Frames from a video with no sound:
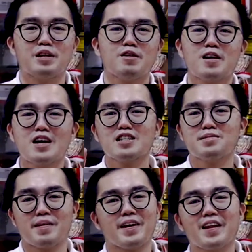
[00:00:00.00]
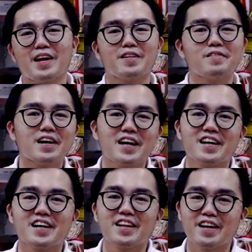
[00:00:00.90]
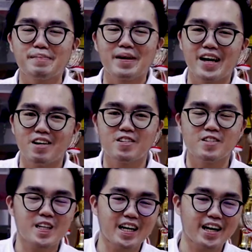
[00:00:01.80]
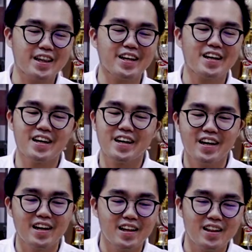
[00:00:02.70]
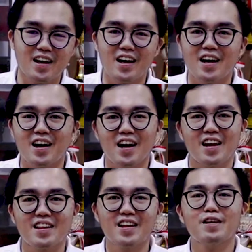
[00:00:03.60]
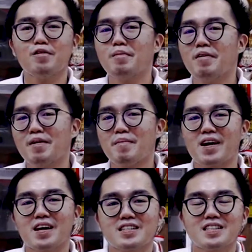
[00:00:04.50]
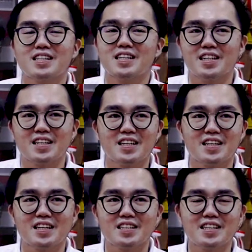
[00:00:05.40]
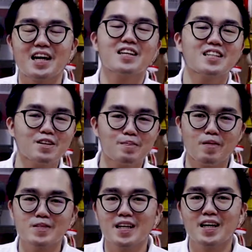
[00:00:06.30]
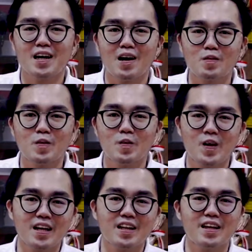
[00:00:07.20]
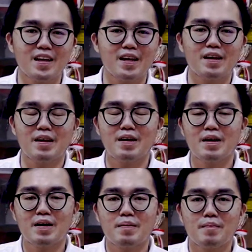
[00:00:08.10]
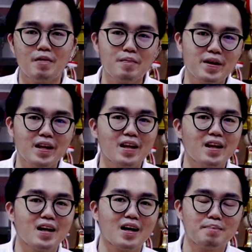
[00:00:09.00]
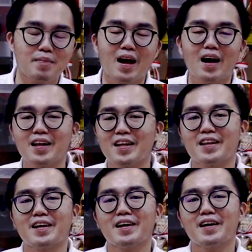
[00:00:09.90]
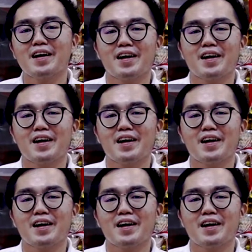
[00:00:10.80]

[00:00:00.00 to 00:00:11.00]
Halo guys, perkenalin gue Regan dari Mega Audio Jakarta. Nah, kali ini gue mau ngebahas uh, salah satu project audio lagi di mobil pelanggan kita.